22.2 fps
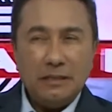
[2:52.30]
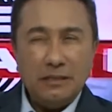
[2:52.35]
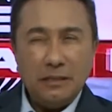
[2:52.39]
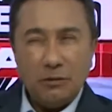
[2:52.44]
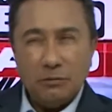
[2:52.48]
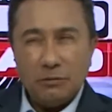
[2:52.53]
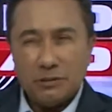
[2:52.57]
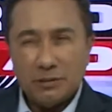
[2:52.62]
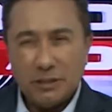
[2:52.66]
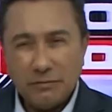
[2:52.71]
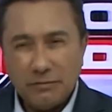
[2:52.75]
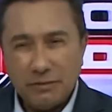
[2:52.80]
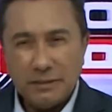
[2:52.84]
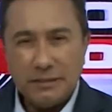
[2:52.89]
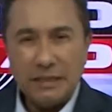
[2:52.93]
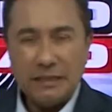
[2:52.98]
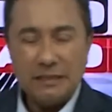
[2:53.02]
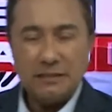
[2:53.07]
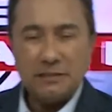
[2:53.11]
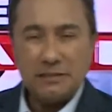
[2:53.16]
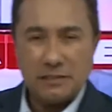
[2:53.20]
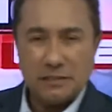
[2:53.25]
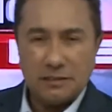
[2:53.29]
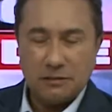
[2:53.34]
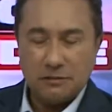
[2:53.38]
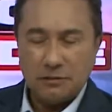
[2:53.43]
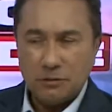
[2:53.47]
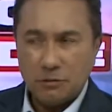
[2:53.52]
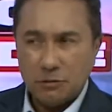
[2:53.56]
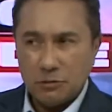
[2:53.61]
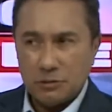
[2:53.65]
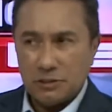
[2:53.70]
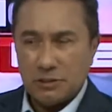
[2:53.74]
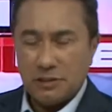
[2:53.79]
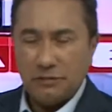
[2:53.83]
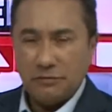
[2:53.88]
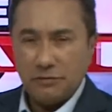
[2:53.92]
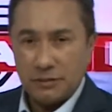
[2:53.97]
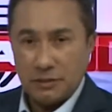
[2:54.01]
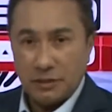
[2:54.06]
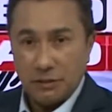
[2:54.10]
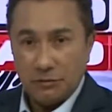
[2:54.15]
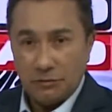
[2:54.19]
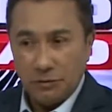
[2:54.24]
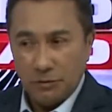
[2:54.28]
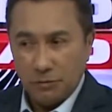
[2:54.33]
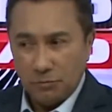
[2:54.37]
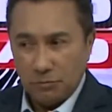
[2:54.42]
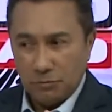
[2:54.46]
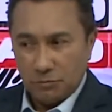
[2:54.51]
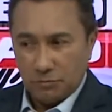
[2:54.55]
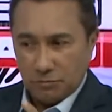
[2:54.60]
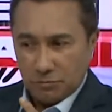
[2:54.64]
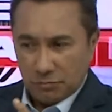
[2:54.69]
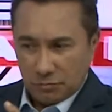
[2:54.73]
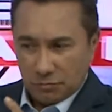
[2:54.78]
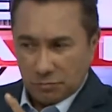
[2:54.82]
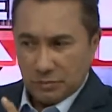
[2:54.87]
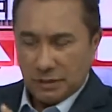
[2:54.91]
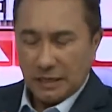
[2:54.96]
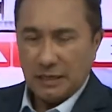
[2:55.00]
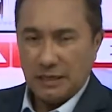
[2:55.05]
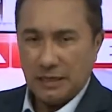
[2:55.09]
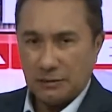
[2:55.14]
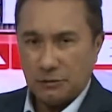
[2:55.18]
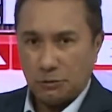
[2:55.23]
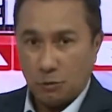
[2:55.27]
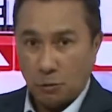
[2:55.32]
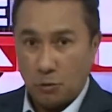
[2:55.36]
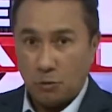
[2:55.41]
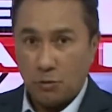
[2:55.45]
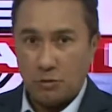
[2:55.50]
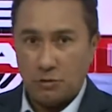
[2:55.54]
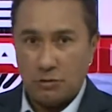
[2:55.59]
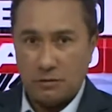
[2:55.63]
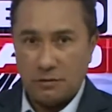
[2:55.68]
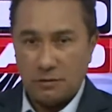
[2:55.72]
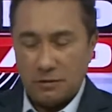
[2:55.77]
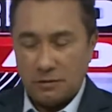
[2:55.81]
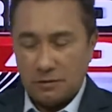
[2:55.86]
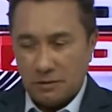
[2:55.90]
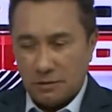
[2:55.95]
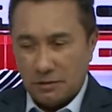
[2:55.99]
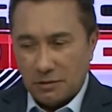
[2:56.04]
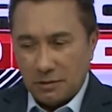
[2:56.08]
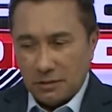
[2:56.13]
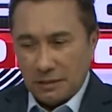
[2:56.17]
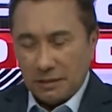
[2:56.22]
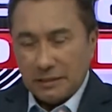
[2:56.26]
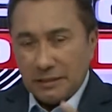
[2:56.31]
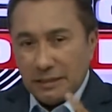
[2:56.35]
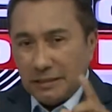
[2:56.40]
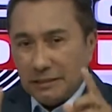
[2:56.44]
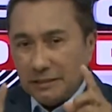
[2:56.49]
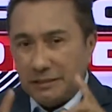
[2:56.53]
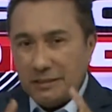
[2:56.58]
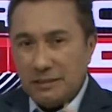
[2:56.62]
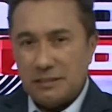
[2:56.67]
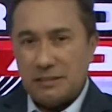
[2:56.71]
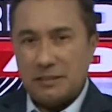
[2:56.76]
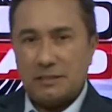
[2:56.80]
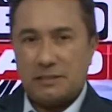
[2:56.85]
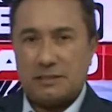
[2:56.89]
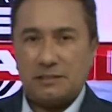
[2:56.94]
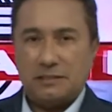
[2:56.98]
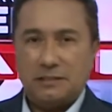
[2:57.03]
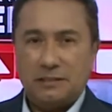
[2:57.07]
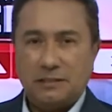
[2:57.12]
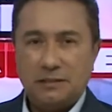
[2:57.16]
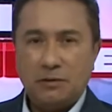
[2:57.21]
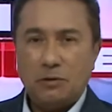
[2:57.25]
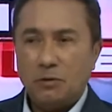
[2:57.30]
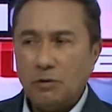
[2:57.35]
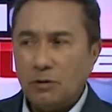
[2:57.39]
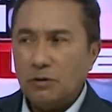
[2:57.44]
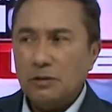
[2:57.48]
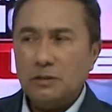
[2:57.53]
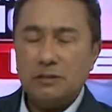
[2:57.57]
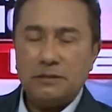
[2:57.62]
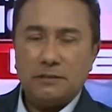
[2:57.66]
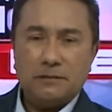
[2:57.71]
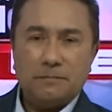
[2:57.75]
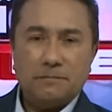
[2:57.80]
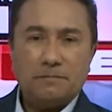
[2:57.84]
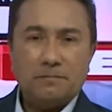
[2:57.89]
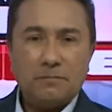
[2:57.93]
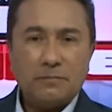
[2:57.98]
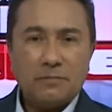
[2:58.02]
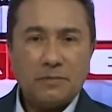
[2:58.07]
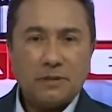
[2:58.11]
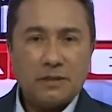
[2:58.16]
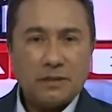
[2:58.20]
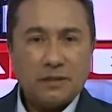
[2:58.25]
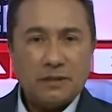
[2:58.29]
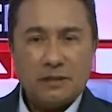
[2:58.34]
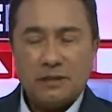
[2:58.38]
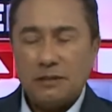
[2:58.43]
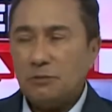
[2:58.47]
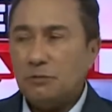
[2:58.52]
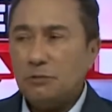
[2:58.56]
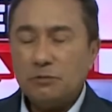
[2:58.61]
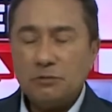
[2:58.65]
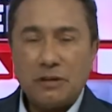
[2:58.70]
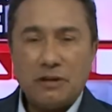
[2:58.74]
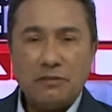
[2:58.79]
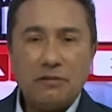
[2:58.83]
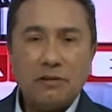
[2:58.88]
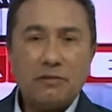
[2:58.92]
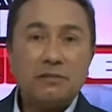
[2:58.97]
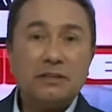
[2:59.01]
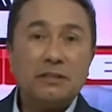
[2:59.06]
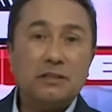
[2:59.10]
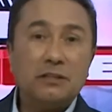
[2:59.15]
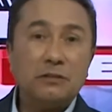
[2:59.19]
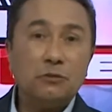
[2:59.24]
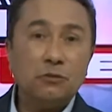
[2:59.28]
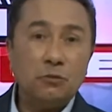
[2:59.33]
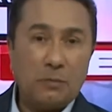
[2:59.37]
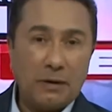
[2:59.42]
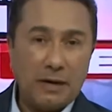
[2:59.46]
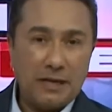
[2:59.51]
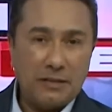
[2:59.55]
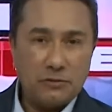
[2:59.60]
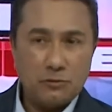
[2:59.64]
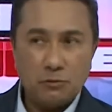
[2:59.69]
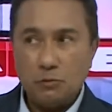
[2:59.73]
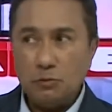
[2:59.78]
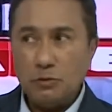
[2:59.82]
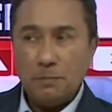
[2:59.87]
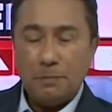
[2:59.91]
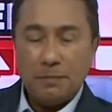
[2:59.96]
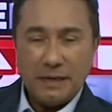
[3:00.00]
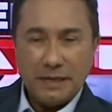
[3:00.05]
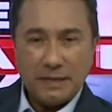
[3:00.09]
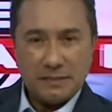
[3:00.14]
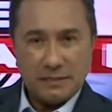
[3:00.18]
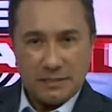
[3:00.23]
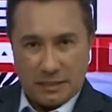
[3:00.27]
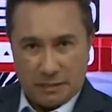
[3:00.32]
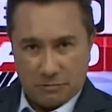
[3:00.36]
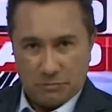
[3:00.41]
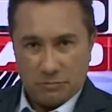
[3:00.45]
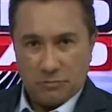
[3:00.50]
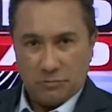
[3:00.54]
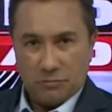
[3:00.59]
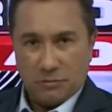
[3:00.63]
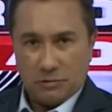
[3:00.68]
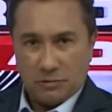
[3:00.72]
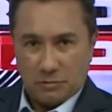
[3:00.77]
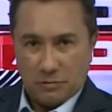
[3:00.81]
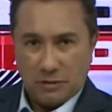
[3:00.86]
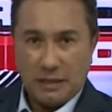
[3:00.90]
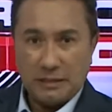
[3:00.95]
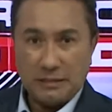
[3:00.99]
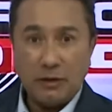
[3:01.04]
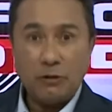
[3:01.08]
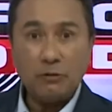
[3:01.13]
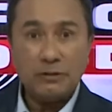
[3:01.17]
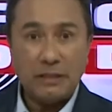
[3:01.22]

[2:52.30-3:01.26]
E eu estava analisando, inclusive teve um, um delator que ele disse assim: olhe, eu não estava aguentando mais. Um empresário, um da